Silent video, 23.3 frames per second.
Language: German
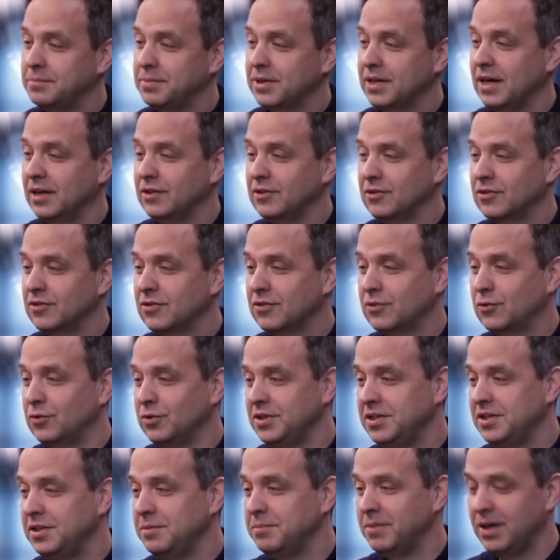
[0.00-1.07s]
bekannt
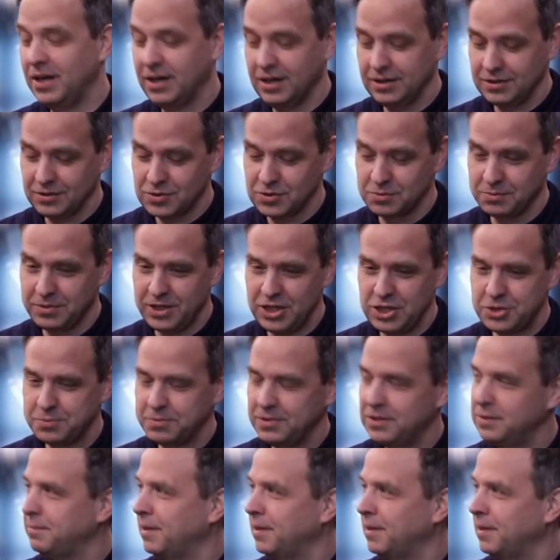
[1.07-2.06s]
durch die Marken zum Beispiel